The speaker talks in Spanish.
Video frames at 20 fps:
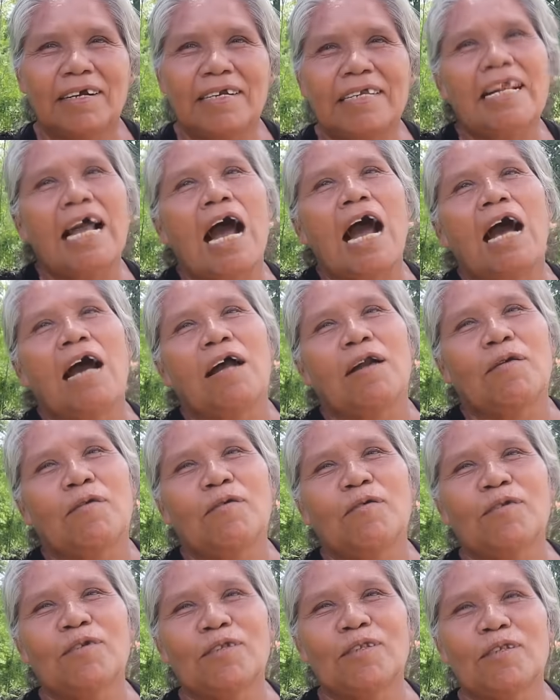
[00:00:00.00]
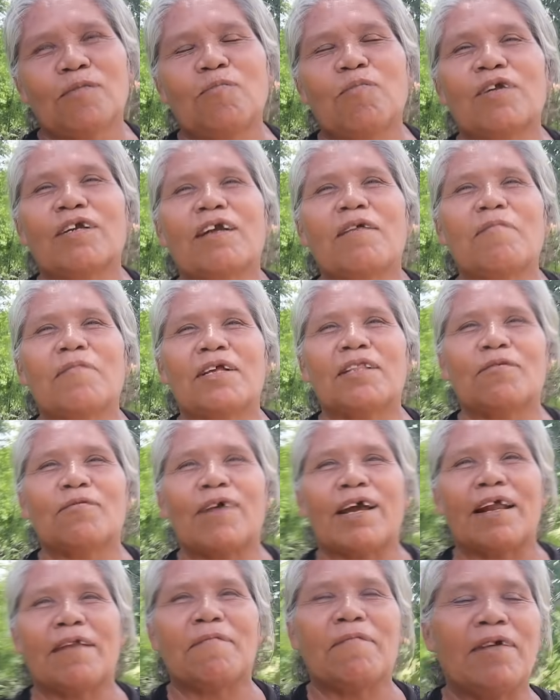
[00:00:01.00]
Claro, porque me
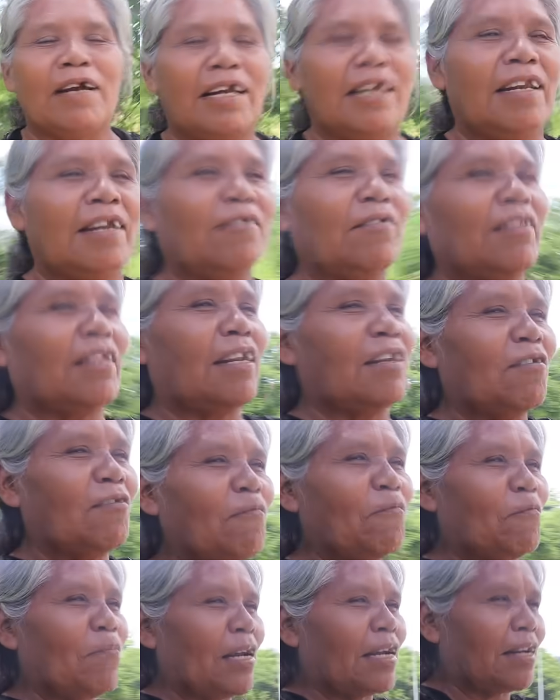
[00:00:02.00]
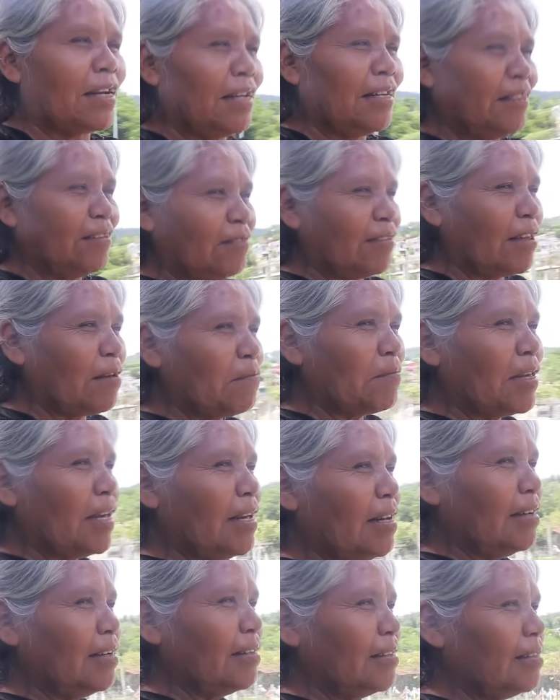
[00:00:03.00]
duermo y le traigo un perrito también.